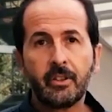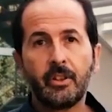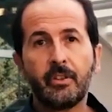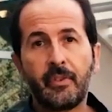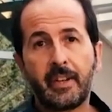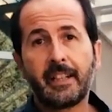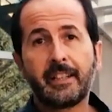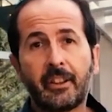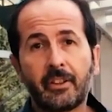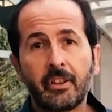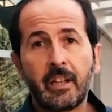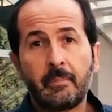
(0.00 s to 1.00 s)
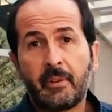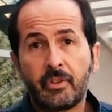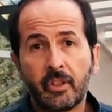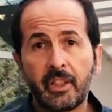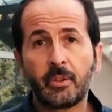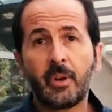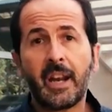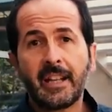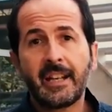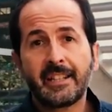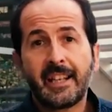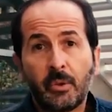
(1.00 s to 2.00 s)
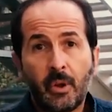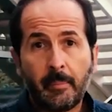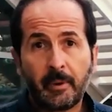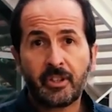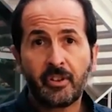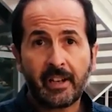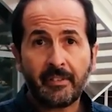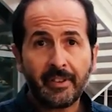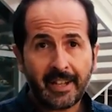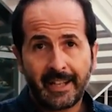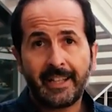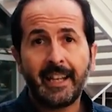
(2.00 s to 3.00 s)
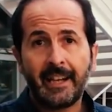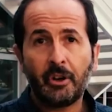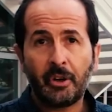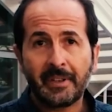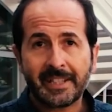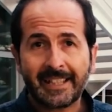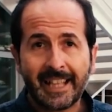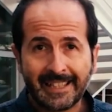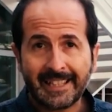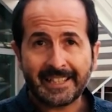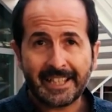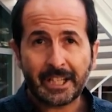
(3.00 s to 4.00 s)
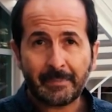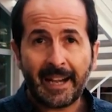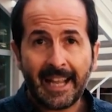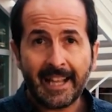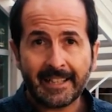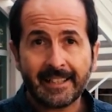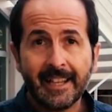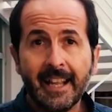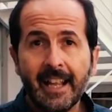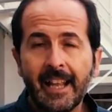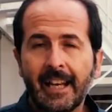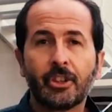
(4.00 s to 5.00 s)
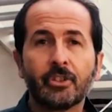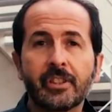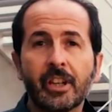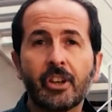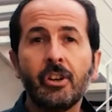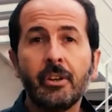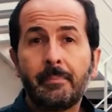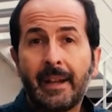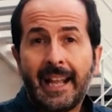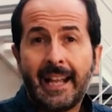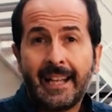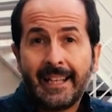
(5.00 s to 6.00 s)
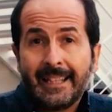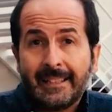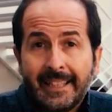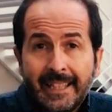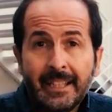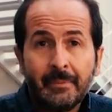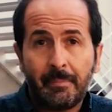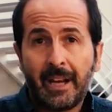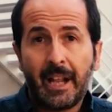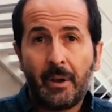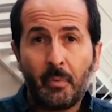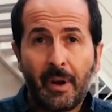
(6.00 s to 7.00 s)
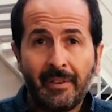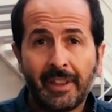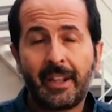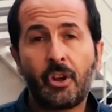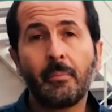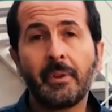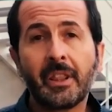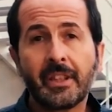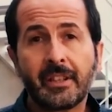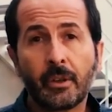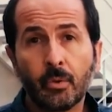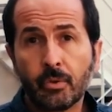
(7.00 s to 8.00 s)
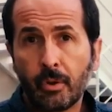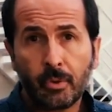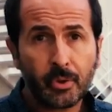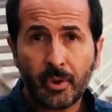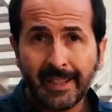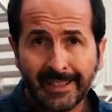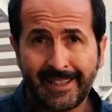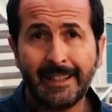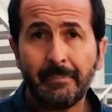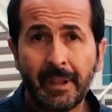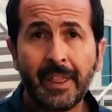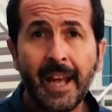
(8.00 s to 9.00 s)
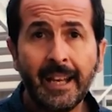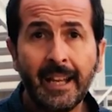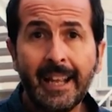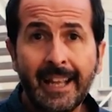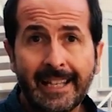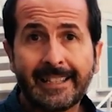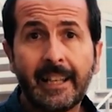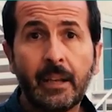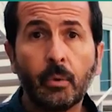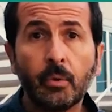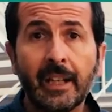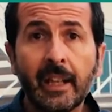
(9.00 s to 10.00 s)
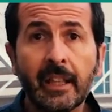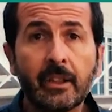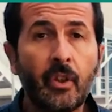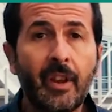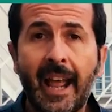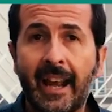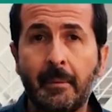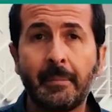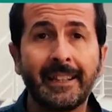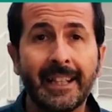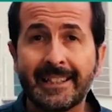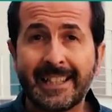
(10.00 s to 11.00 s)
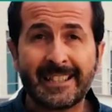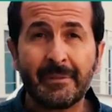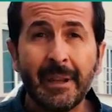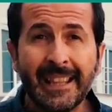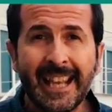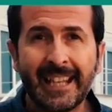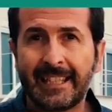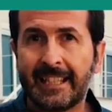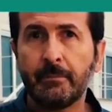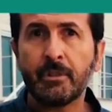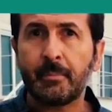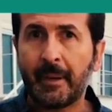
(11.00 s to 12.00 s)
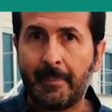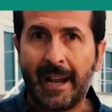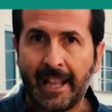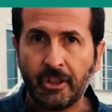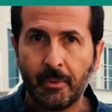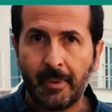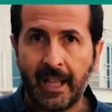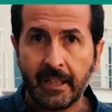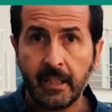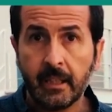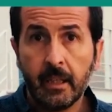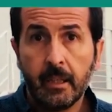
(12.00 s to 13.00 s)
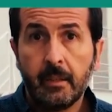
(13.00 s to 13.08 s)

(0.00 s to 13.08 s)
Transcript: Antonio Fernández Coca, profesor titular de la asignatura Expresión Gráfica aquí en la Universidad de Les Illes Baleares. El consejo para ti, para una vez que comiences el curso, incluso antes de empezar, es que utilices todas las herramientas transmedia que estamos preparando para ti.